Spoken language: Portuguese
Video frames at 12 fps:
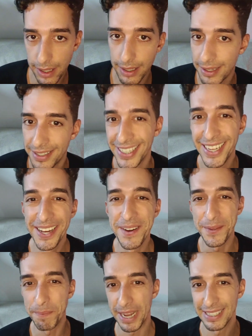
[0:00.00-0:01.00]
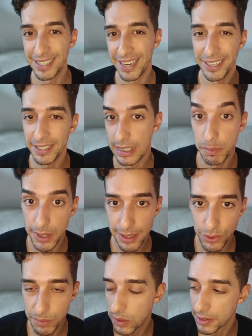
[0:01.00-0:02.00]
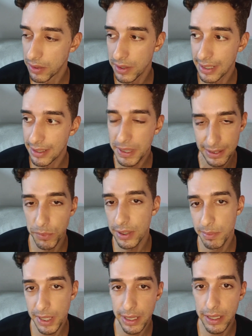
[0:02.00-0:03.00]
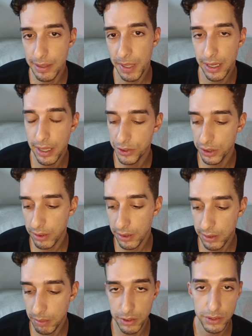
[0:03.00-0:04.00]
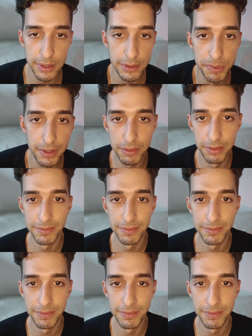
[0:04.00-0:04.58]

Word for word: é, parecerem inimigos uma coisa da outra ali, mas tem muita similaridade entre, eu posso dizer isso porque eu